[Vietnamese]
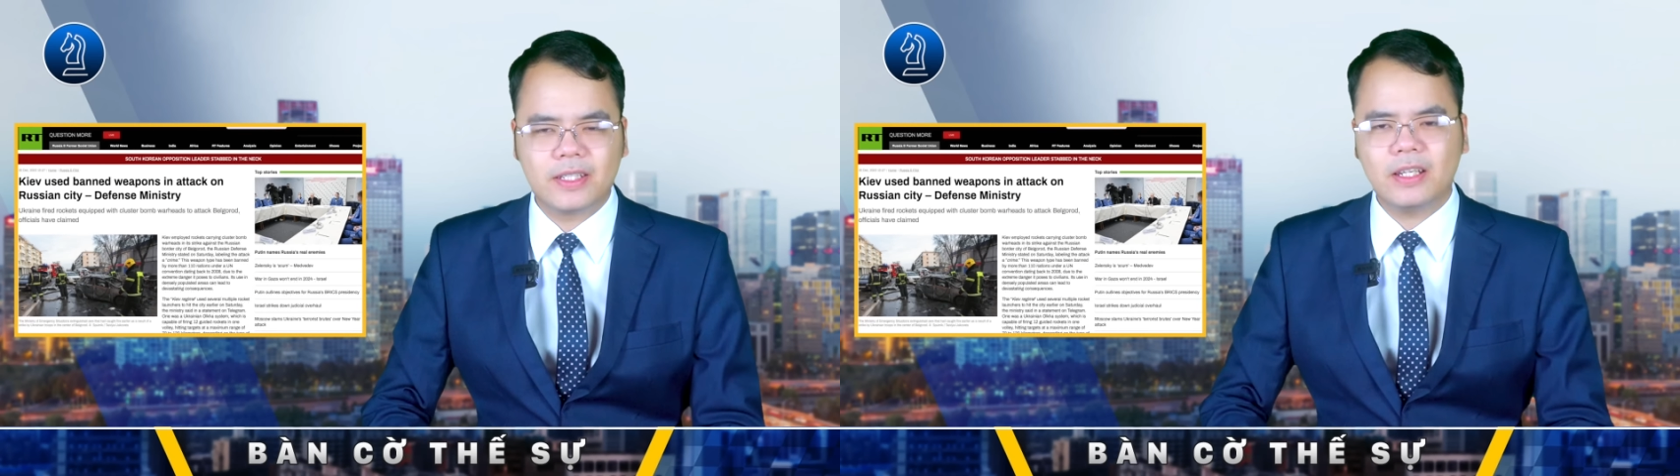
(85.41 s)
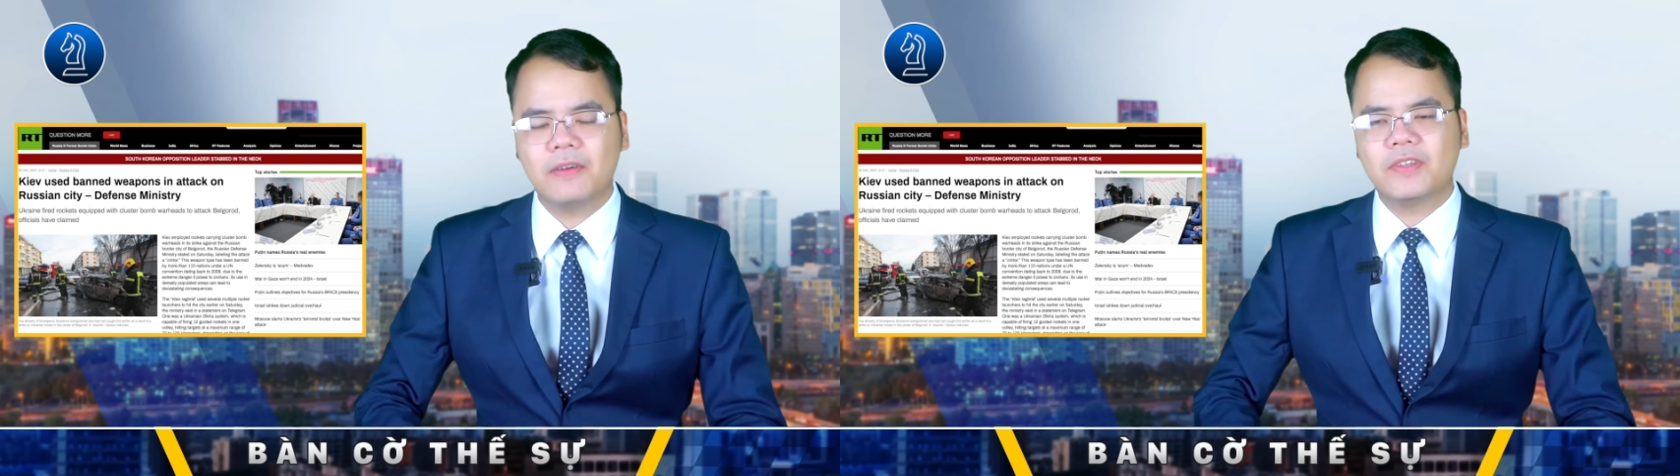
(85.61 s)

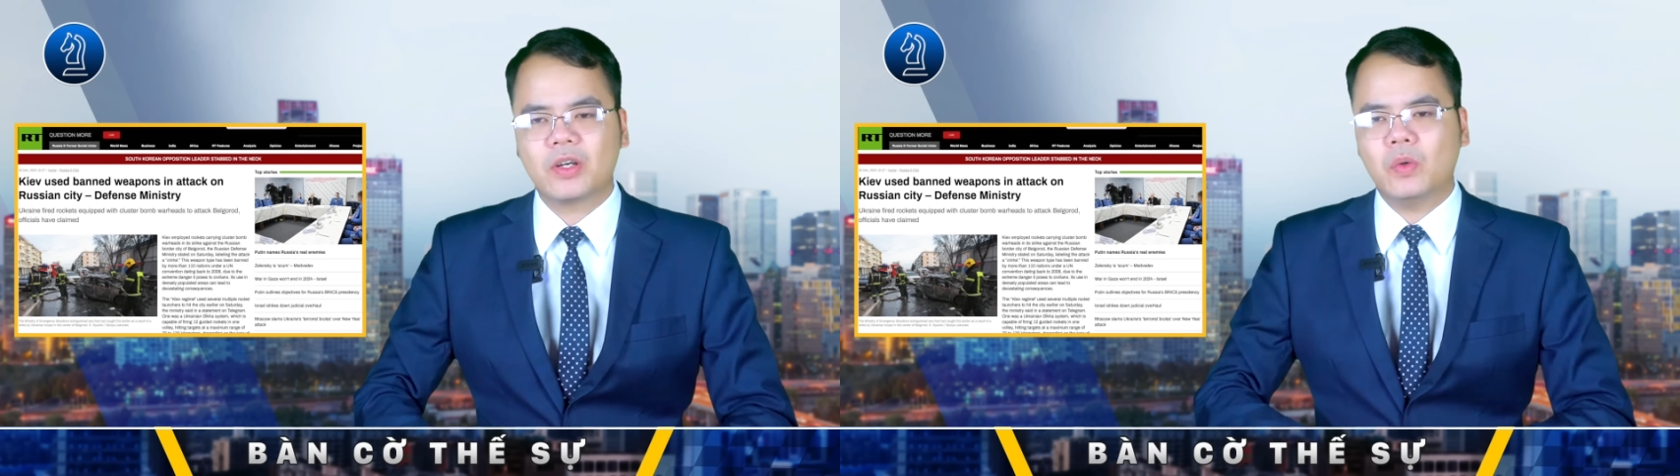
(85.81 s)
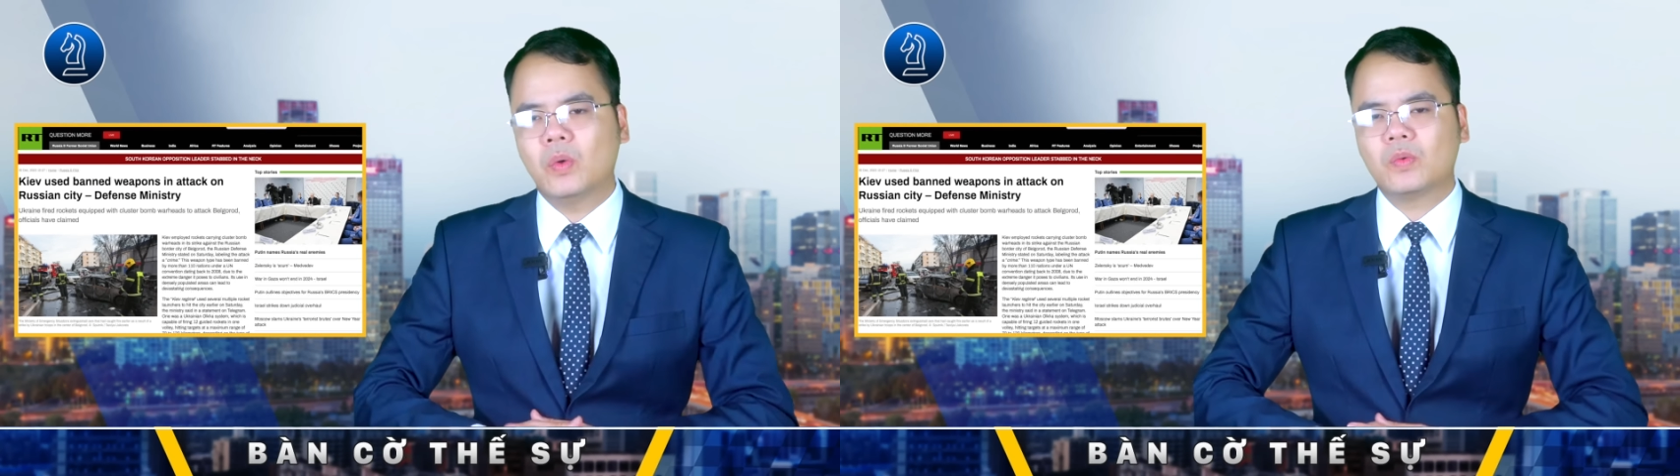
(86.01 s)
chính là
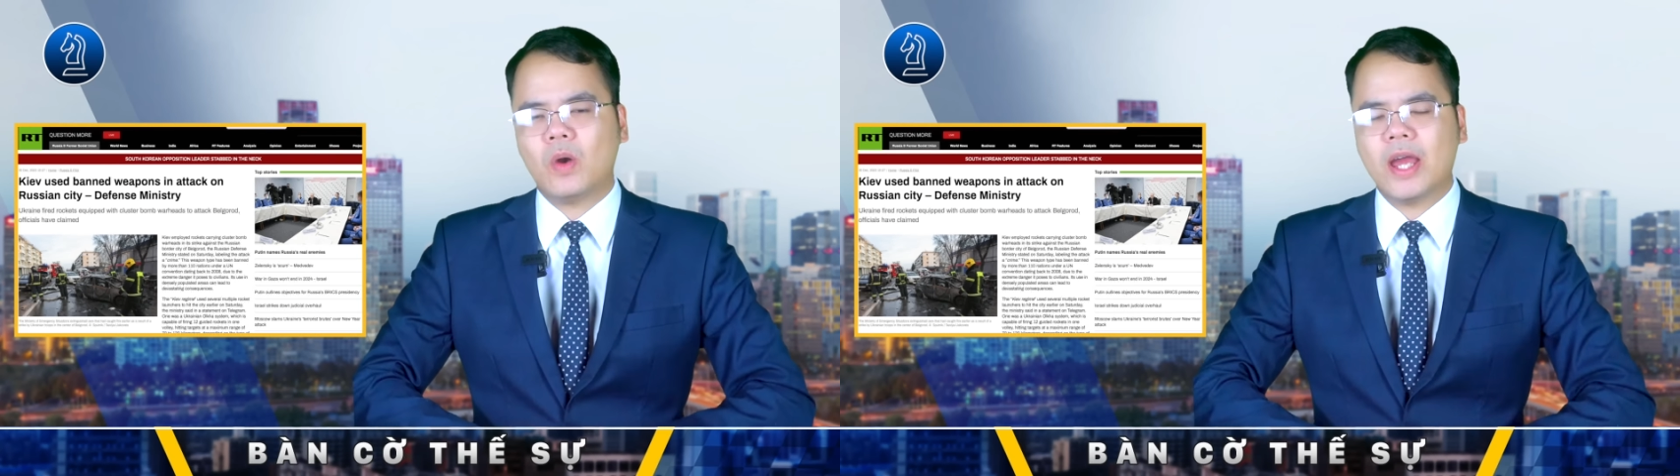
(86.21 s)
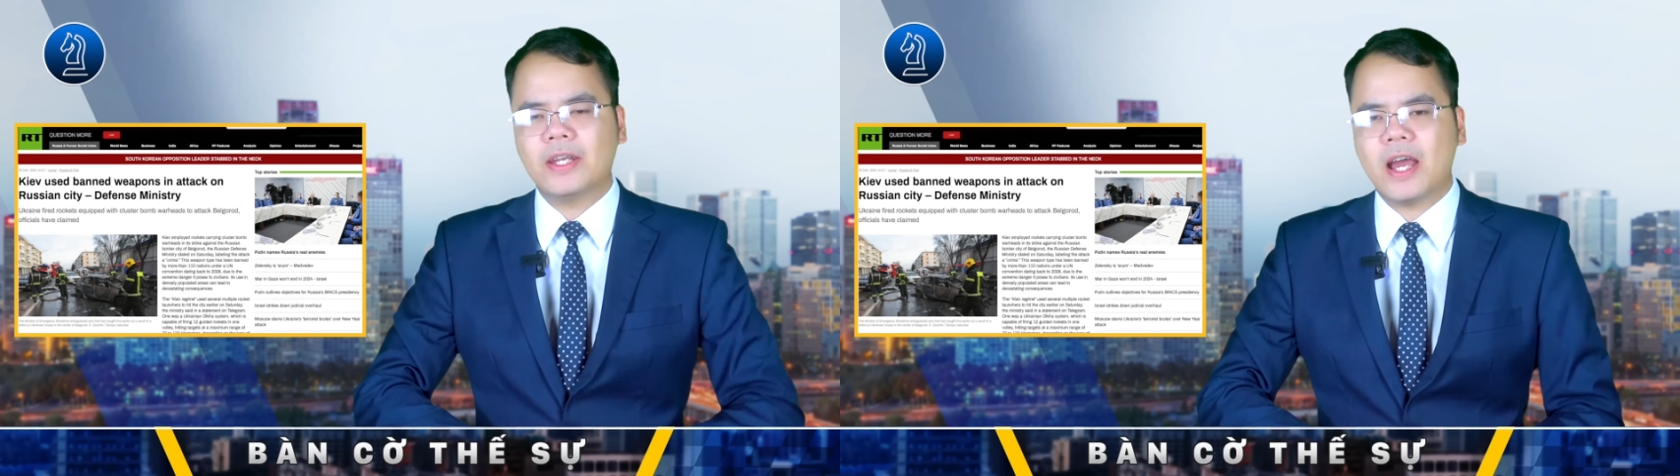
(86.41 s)
việc
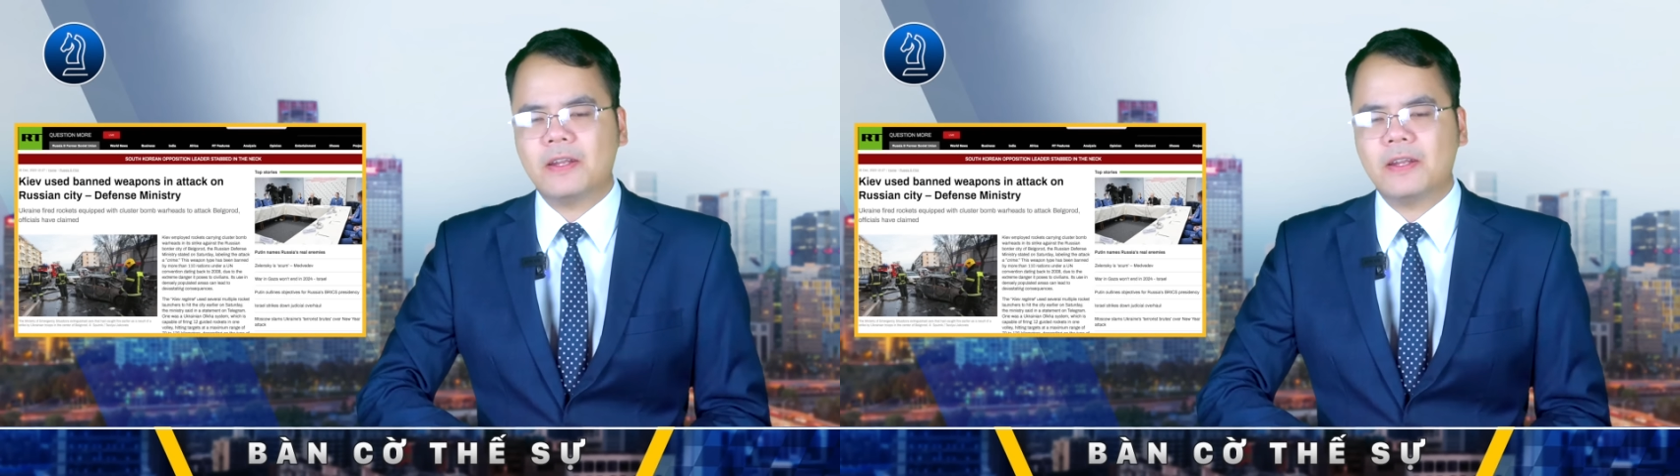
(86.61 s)
Ukraine